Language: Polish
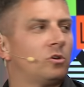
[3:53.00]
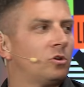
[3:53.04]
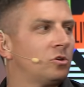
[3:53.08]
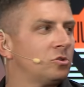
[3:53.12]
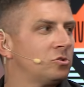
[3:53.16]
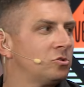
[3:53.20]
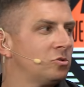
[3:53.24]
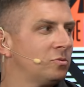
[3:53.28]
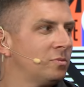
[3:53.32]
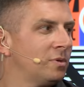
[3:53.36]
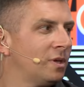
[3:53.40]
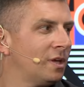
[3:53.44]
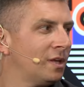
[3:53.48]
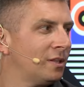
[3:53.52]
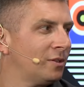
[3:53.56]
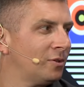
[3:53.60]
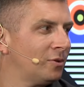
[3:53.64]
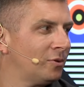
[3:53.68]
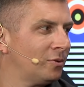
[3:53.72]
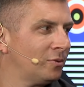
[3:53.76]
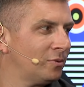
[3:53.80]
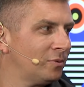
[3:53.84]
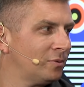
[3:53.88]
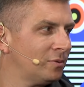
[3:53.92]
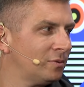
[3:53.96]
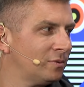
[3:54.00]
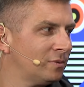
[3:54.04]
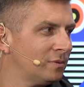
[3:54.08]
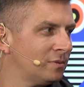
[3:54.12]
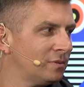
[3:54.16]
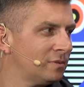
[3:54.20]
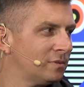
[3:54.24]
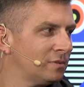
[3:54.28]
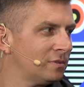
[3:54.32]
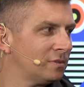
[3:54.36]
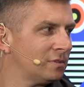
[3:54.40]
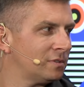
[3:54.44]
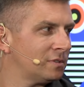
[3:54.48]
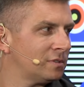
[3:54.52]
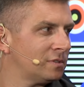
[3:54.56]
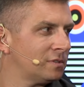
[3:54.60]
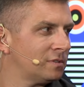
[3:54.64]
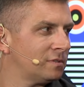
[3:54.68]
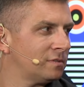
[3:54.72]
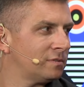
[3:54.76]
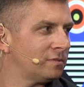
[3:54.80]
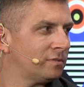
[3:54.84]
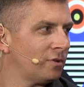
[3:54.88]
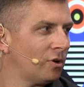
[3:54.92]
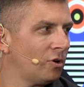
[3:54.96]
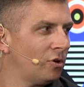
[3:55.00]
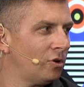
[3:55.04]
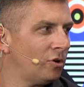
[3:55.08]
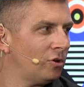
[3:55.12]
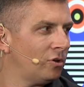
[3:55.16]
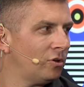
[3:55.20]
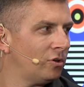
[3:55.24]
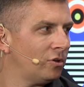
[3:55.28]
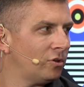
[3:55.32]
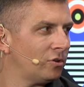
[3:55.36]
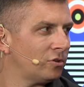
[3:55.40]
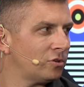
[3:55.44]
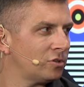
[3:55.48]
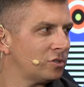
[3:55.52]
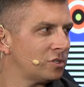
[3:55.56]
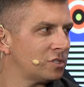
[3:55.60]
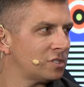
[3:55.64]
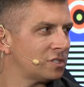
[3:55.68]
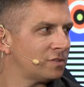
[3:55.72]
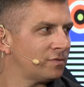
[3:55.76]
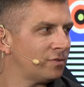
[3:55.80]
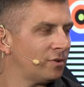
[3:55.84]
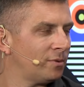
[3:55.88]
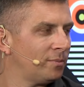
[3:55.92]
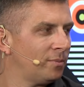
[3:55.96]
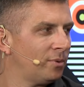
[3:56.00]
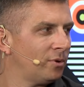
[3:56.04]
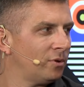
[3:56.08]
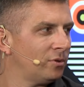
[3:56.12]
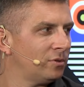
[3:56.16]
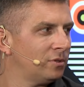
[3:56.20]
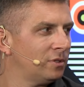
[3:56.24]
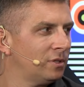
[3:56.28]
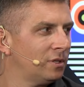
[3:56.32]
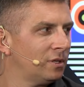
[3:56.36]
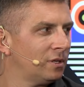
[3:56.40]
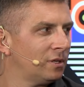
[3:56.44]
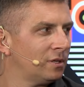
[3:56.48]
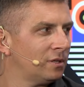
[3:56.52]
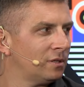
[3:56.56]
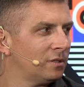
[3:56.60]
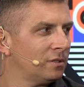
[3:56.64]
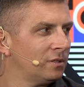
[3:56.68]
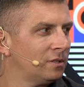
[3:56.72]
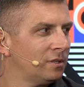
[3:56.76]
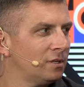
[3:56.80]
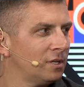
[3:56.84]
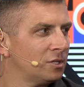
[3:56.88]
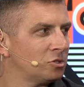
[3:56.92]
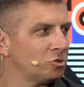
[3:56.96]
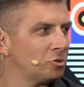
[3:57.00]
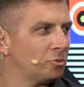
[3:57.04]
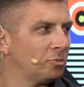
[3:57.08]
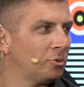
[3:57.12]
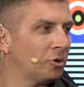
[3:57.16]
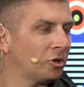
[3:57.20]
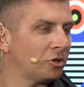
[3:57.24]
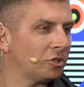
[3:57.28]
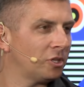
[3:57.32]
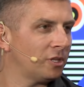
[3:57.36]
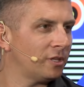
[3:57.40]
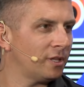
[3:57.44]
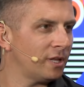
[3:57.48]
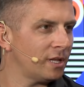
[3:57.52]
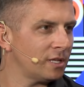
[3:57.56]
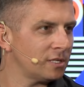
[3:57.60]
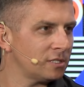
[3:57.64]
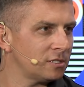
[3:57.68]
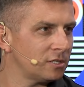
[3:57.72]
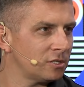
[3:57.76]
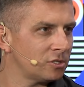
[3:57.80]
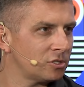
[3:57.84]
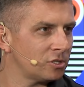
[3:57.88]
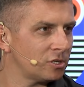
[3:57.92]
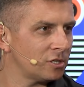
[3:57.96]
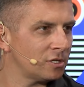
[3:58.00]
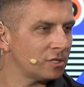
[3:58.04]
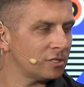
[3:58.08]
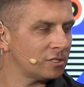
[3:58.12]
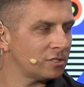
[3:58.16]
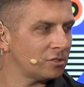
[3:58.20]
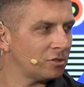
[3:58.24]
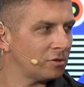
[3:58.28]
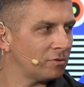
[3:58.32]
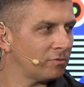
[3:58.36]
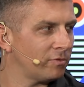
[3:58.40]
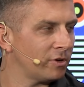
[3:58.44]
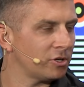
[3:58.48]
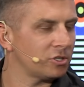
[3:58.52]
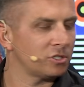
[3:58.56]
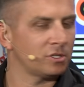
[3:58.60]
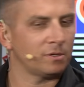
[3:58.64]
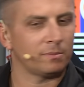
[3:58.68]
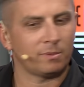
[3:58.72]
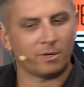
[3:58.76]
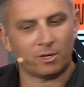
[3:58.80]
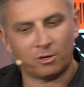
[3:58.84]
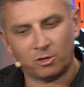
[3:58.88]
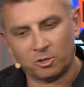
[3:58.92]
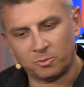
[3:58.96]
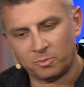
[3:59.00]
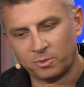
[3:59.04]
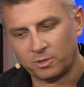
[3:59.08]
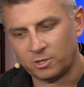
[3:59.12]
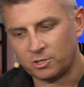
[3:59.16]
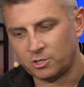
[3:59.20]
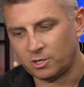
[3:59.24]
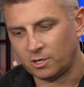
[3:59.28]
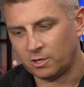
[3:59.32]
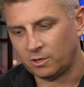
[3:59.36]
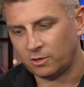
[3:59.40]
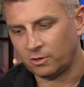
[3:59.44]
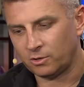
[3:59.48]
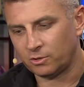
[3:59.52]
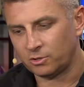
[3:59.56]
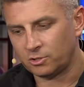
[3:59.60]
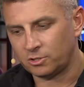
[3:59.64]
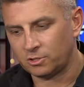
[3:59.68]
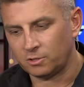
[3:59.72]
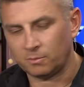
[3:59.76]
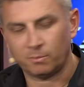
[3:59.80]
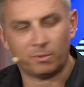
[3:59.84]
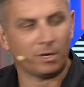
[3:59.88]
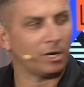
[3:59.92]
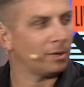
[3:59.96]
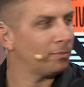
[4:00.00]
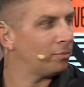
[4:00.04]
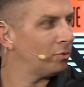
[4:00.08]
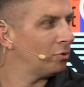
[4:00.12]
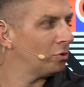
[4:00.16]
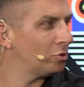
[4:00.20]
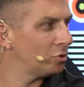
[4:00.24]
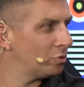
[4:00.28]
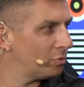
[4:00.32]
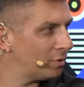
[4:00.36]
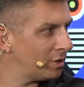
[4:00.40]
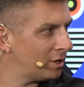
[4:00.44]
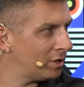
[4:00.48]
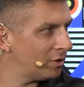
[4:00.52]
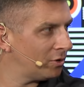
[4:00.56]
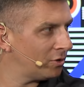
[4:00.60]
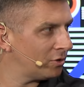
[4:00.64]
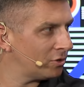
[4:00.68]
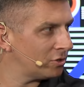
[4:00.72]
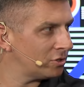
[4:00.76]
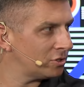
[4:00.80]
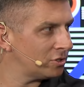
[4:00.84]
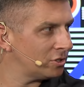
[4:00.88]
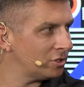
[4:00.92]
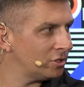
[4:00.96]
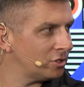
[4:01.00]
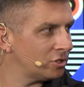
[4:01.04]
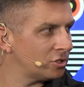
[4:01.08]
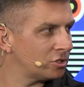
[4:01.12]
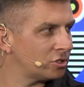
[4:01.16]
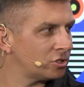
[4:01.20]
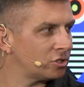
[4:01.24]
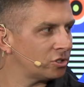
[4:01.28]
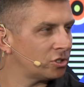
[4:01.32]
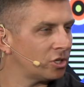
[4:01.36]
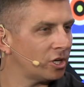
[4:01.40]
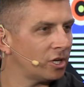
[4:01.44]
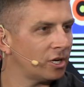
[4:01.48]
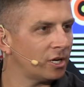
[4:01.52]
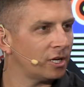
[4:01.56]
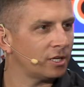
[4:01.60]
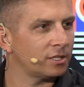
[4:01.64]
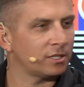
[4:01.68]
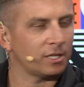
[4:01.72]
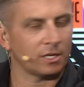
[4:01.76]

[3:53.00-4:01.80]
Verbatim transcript: rozumianą tak, tak wolność, swobodę, niesubordynację często, właśnie brak odpowiedzialności, brak punktualności i szereg Już